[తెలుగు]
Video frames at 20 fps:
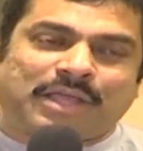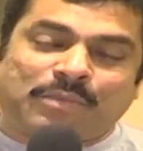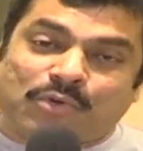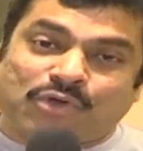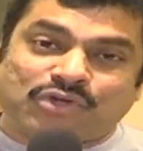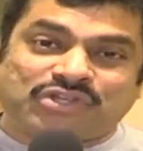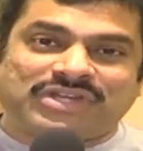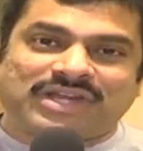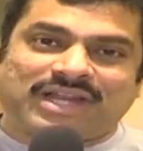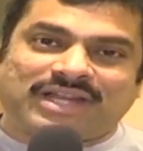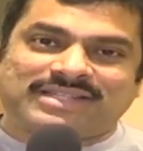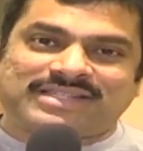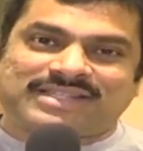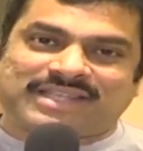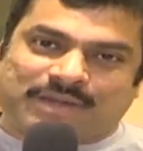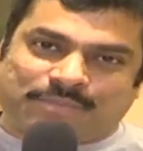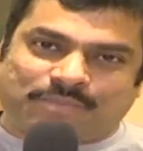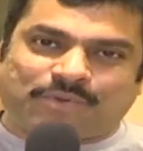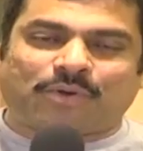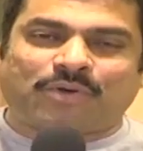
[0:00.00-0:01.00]
ఎమోషనల్ uh,
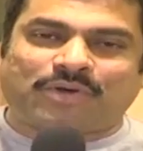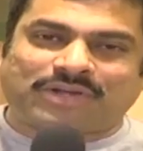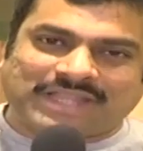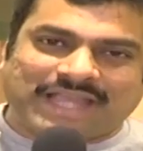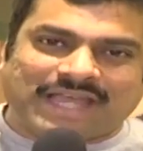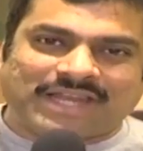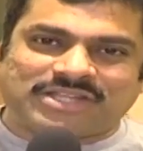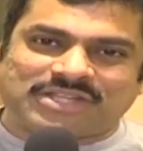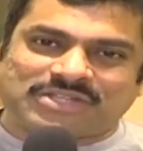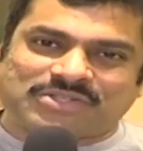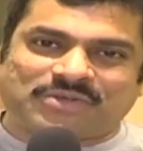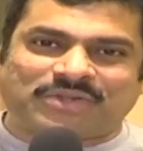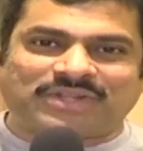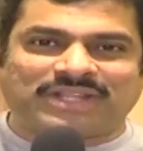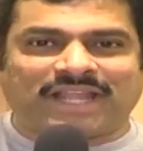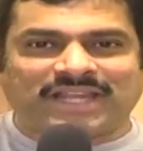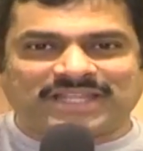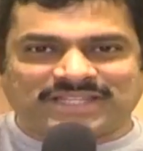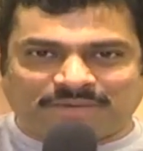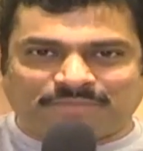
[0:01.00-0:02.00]
స్క్రిప్ట్ ఒకటి తయారు
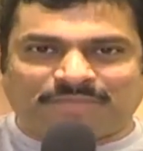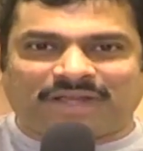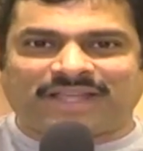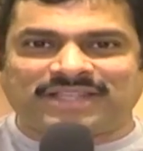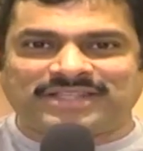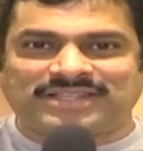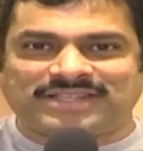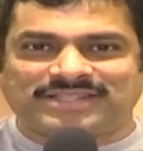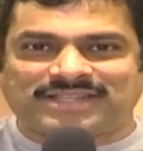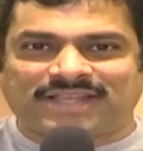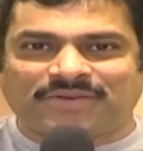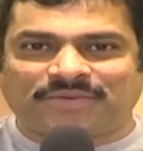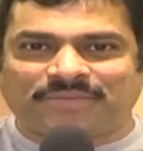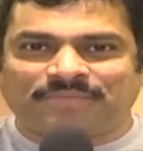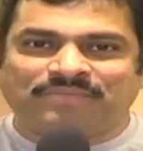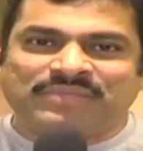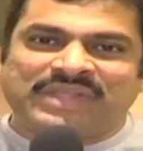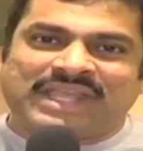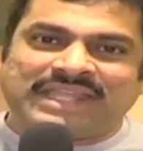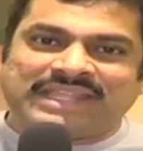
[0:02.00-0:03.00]
చేసుకొని దాన్ని సినిమా కింద చేశాను
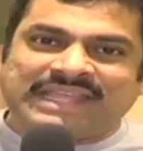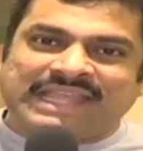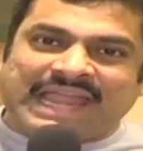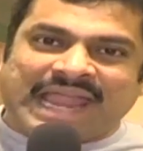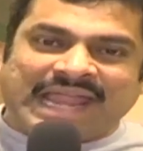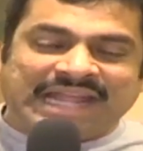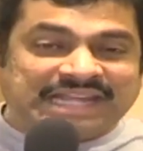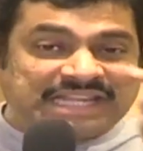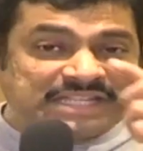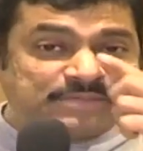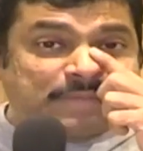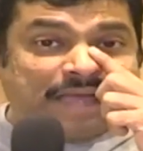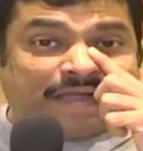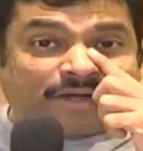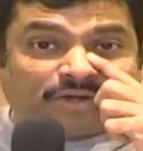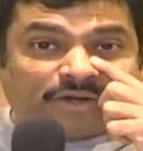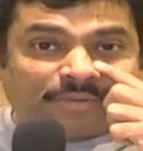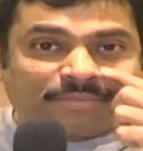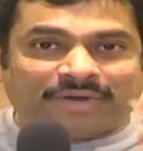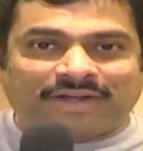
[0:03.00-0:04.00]
ఇది ఎయిటీస్
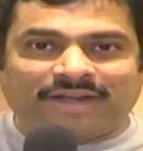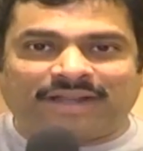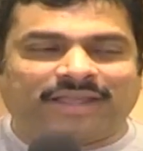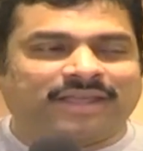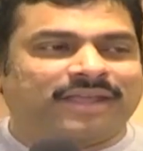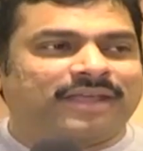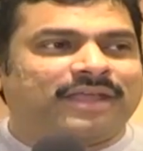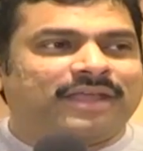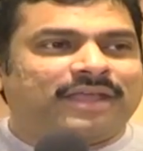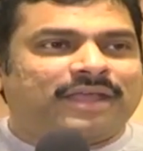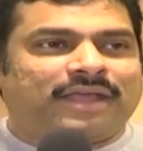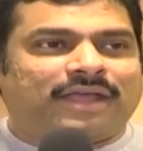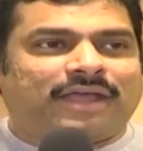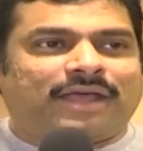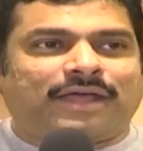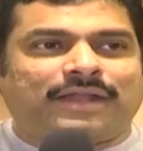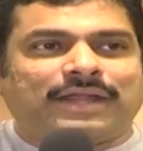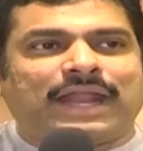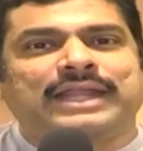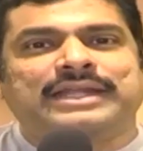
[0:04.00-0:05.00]
బ్యాక్డ్రాప్ అండి
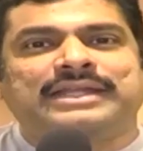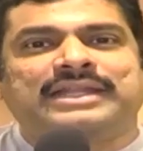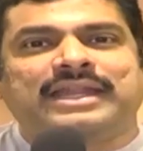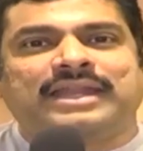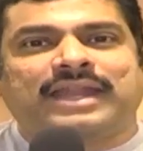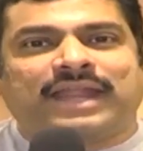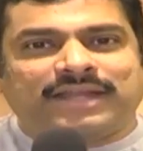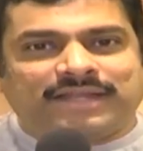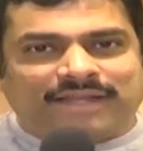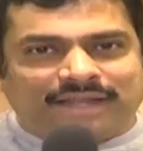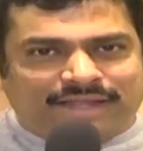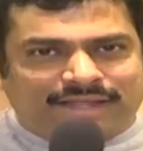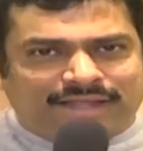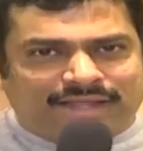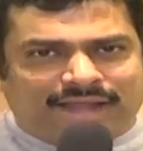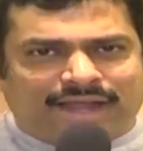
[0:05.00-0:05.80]
నైన్టీన్ ఎయిటీ